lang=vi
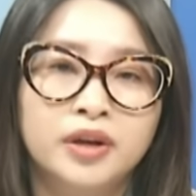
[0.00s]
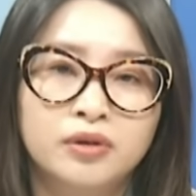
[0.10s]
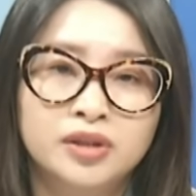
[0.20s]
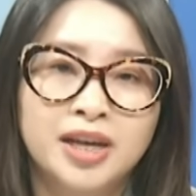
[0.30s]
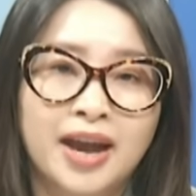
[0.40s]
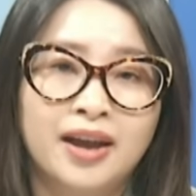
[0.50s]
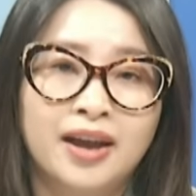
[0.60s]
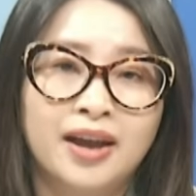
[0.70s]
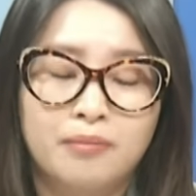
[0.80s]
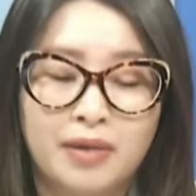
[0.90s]
điều tra
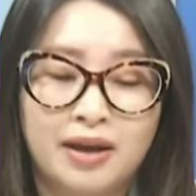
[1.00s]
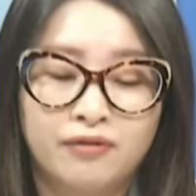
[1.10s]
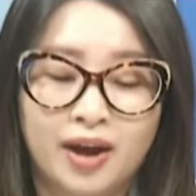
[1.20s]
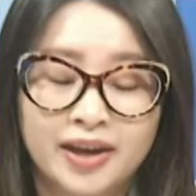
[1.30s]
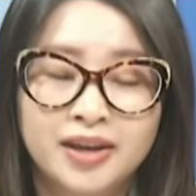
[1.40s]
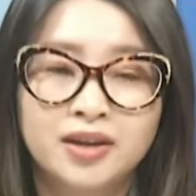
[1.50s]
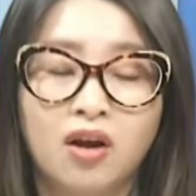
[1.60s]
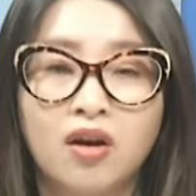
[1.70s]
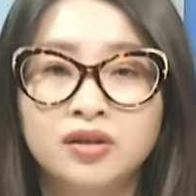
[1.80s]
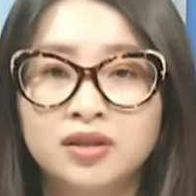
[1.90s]
mà phải
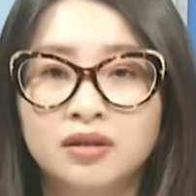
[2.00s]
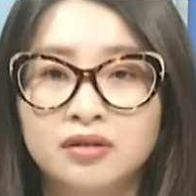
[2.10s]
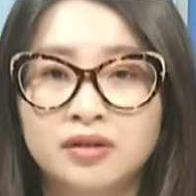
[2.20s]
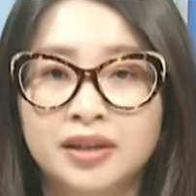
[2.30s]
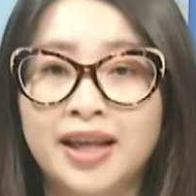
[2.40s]
có sự à,